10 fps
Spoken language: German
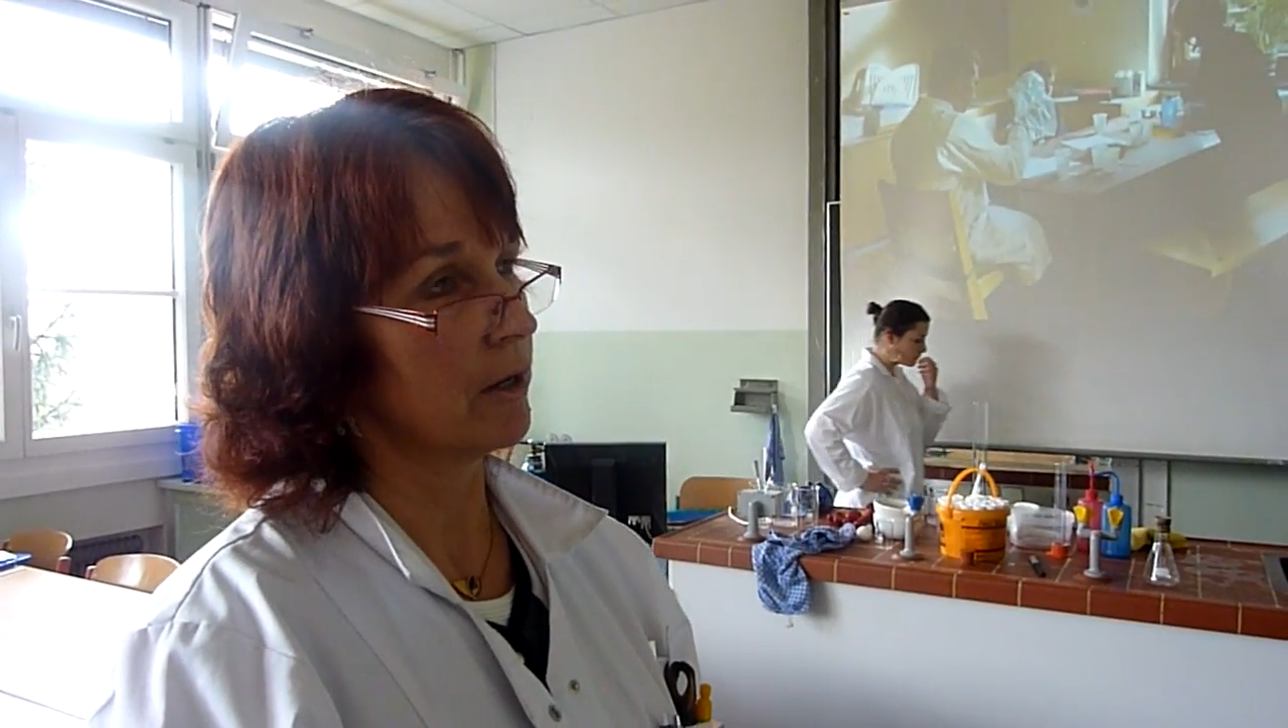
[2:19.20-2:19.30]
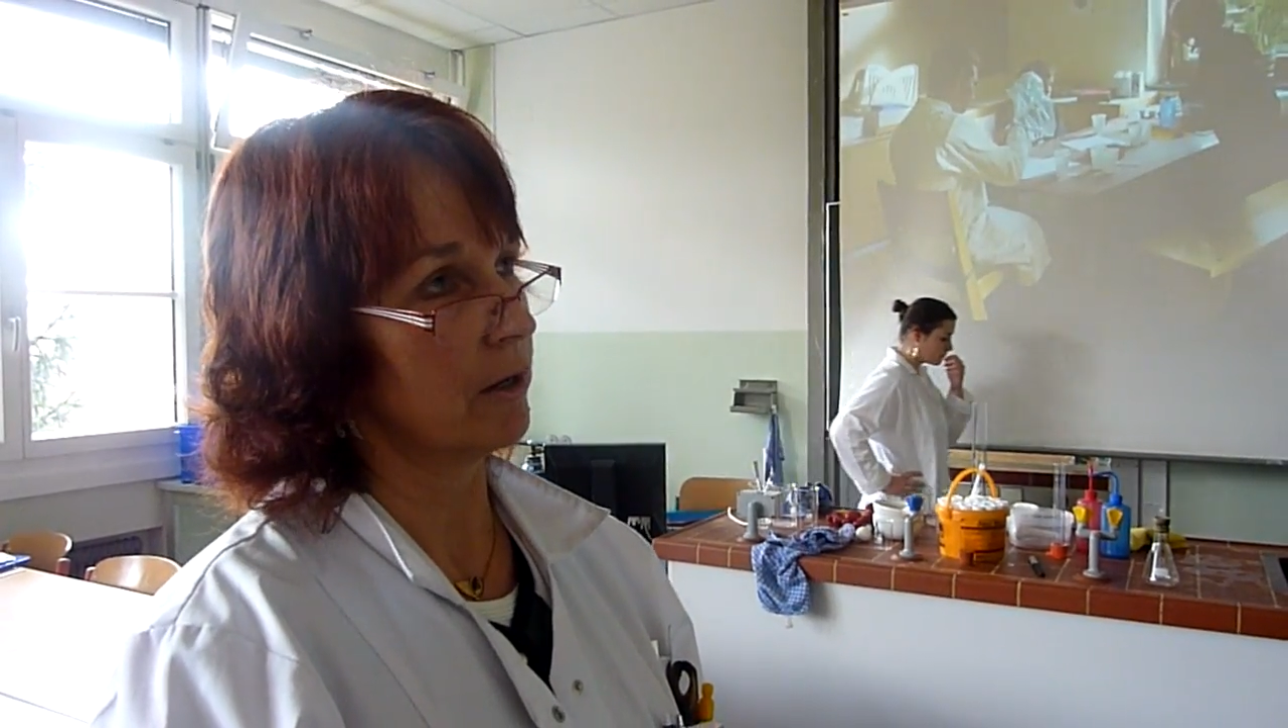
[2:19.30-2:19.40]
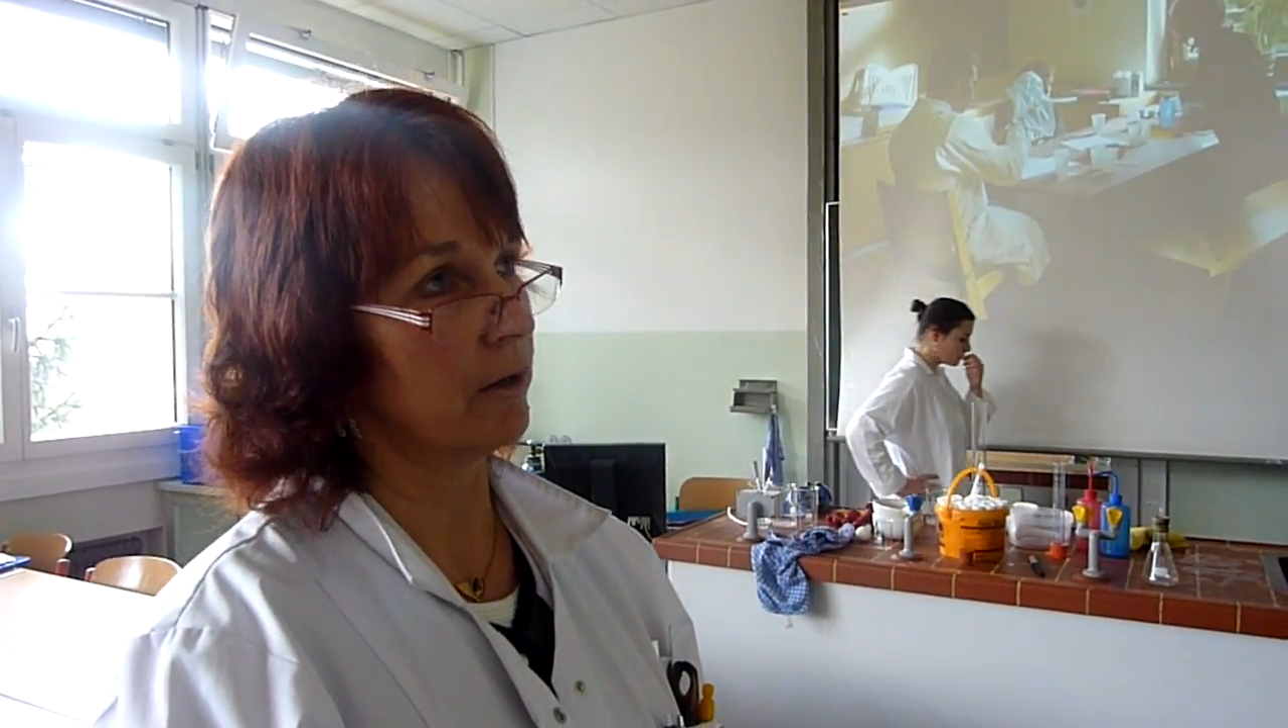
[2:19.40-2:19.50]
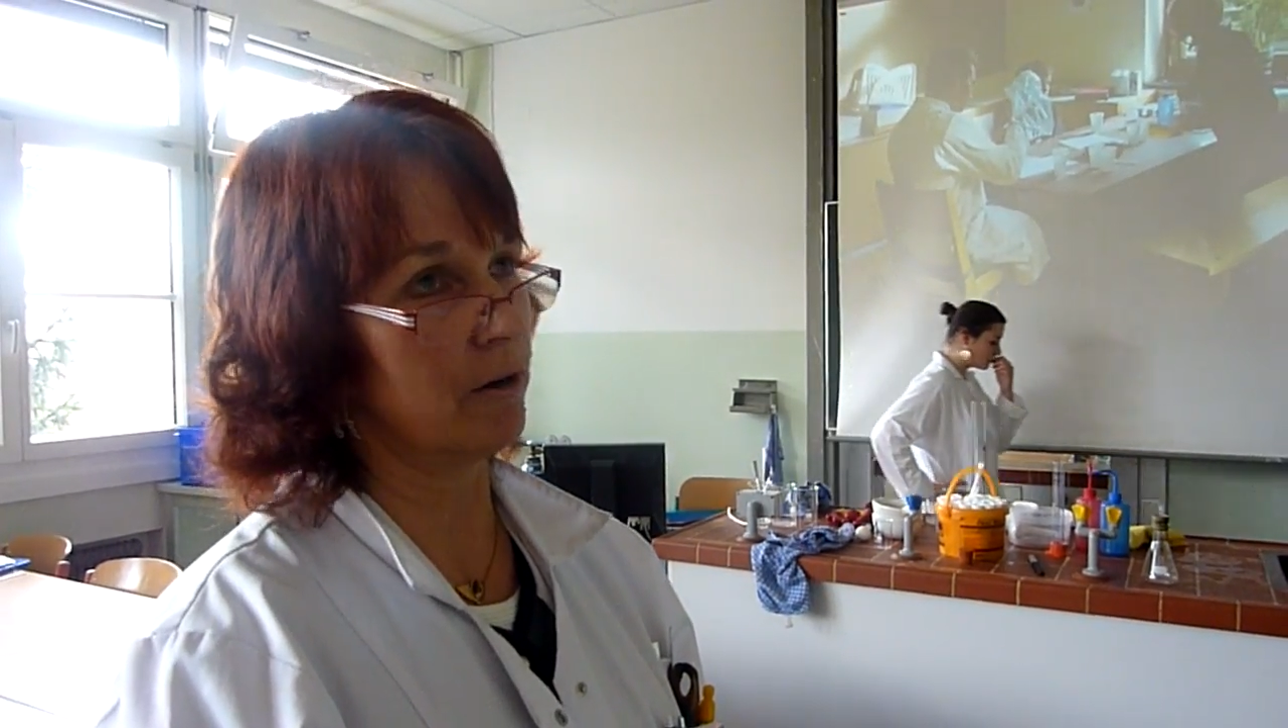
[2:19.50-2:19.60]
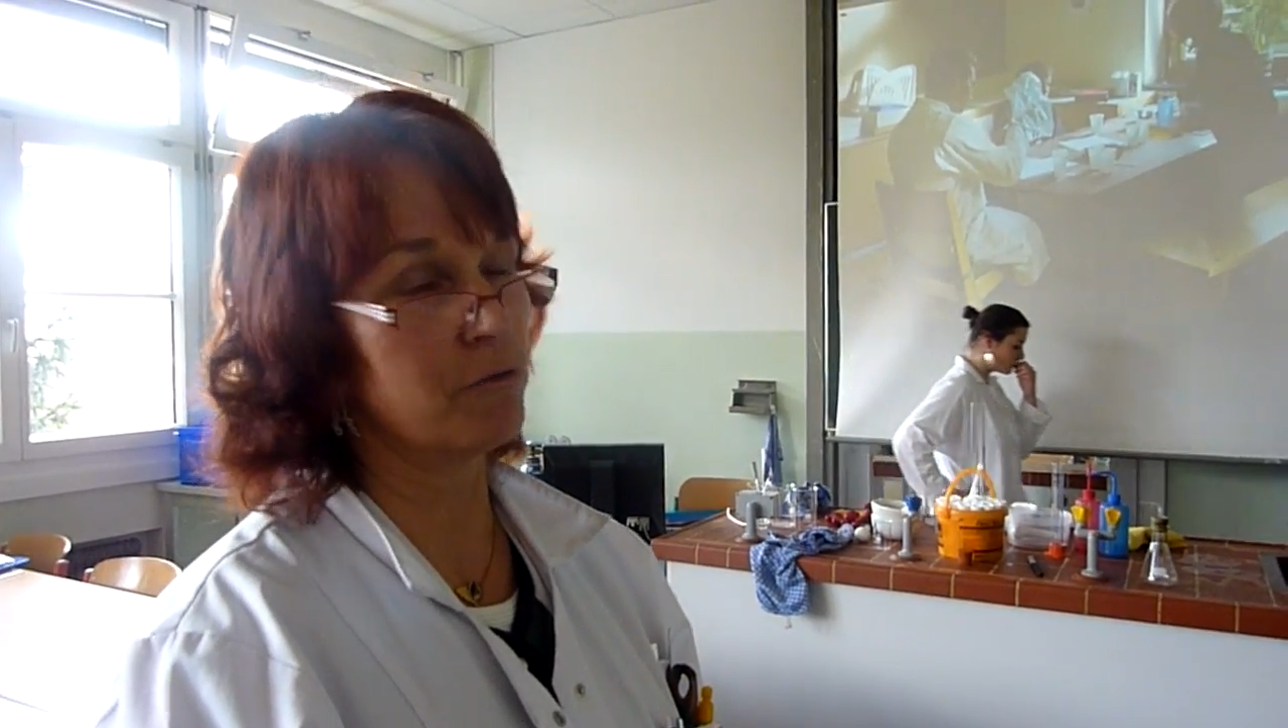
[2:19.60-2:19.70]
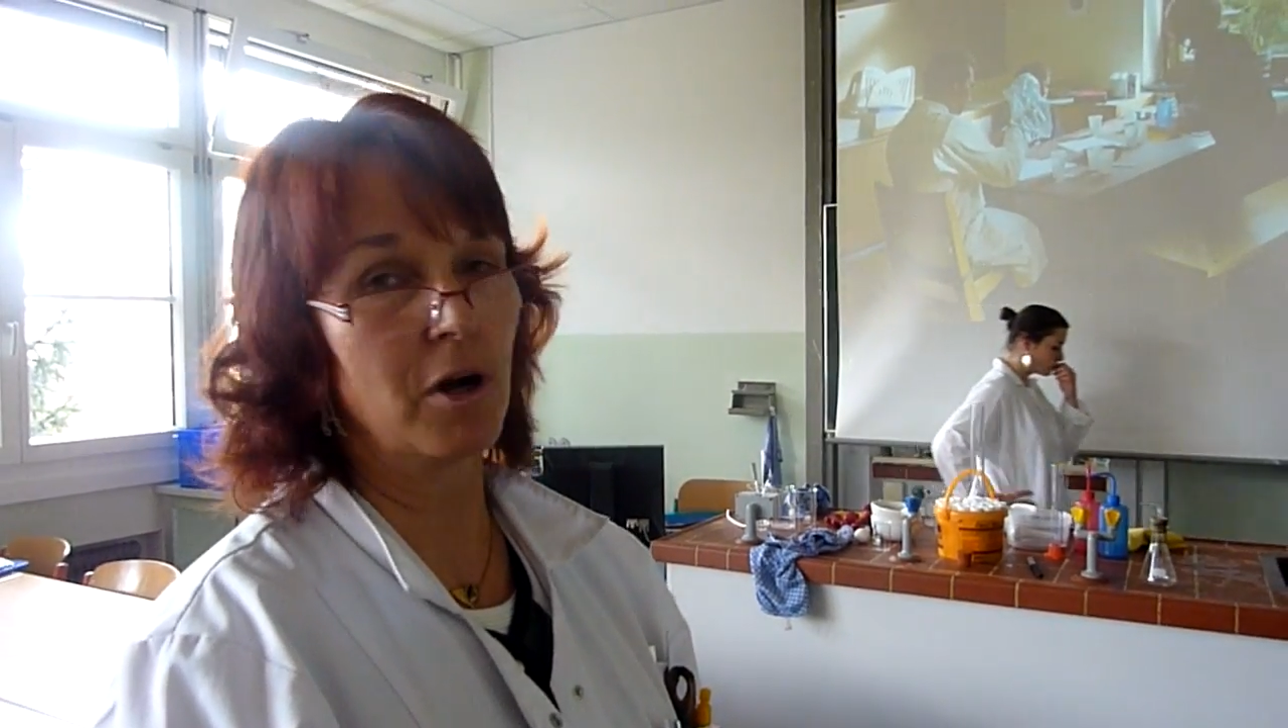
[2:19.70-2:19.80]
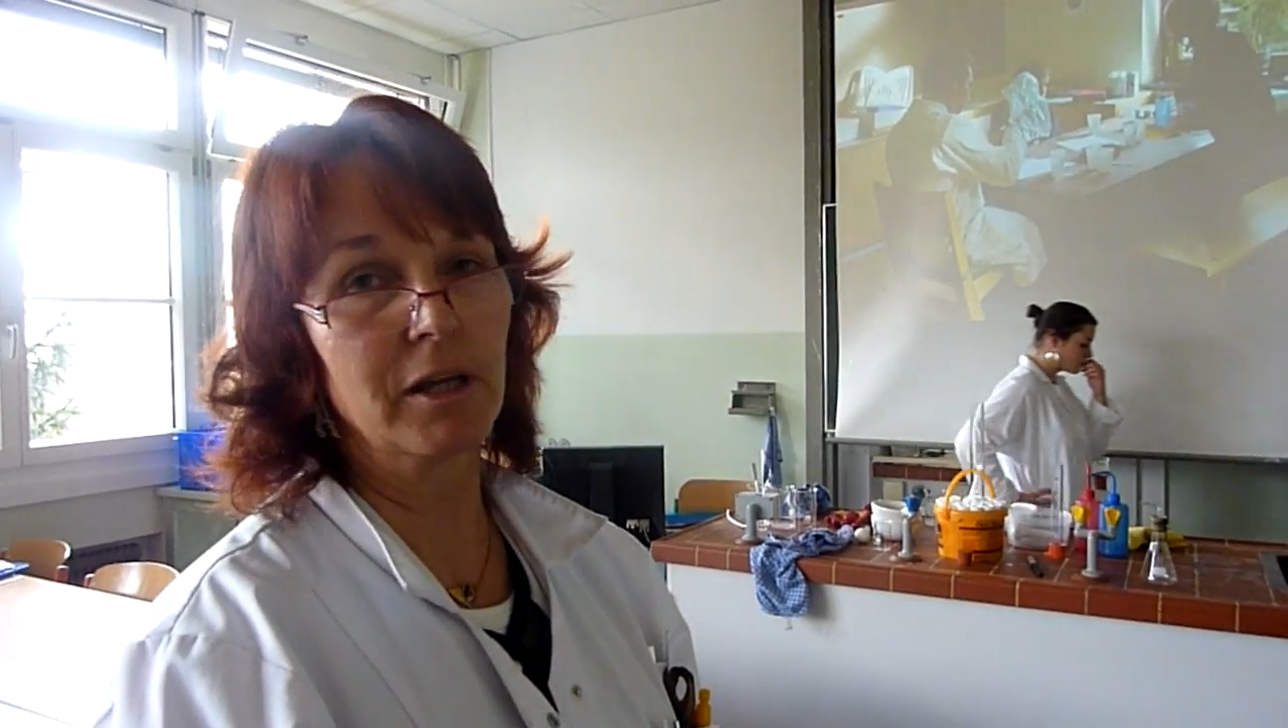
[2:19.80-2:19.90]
Äh, vor